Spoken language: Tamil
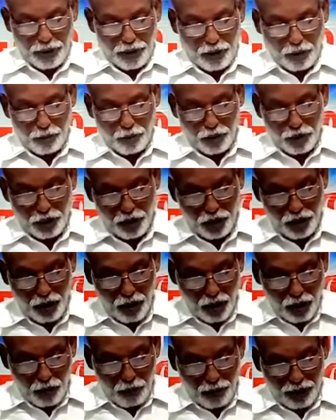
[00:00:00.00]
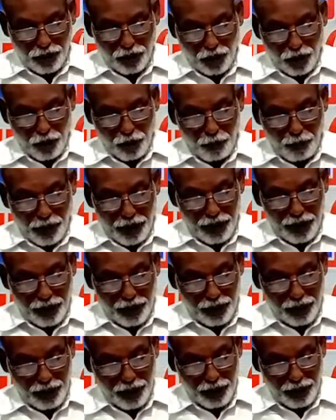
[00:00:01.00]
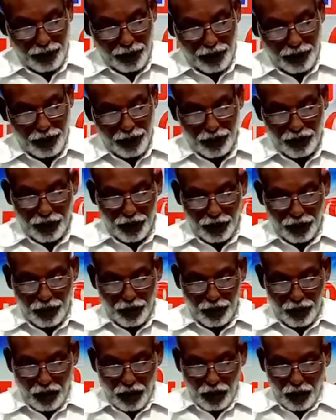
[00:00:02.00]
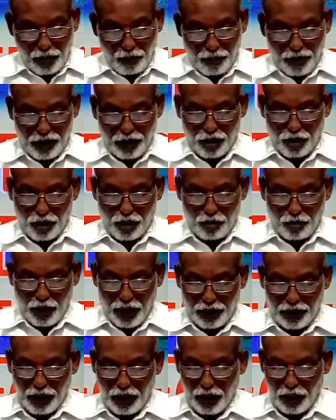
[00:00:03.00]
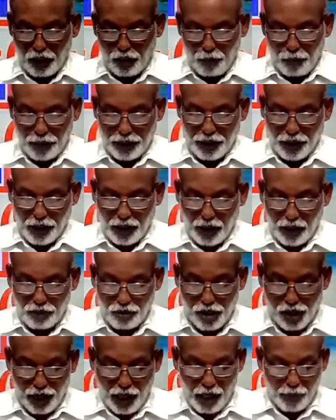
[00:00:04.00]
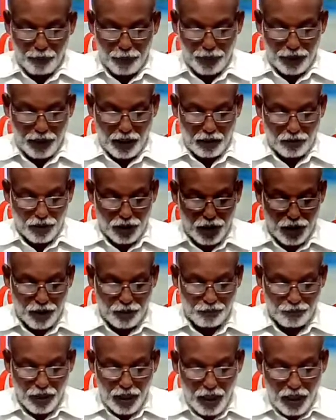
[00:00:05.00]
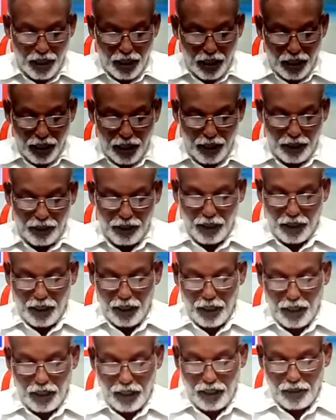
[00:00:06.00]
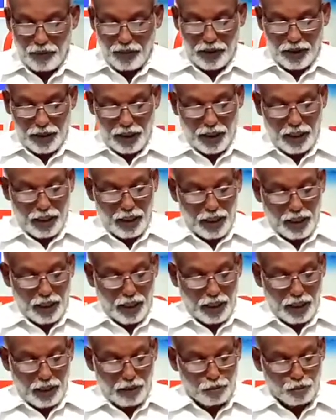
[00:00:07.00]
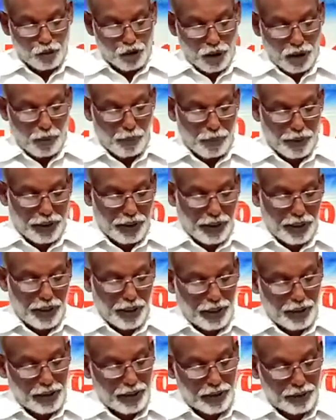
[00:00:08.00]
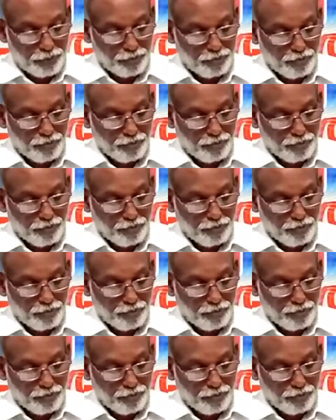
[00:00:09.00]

பத்தொம்போது மற்ற பன்னிரெண்டு எட்டு மற்றும் அதில் முப்பத்தி ரெண்டாவது வசனம் நாற்பதாவது வசனம் இந்த வசனங்களெல்லாம் சொல்லப்பட்டிருக்கிறது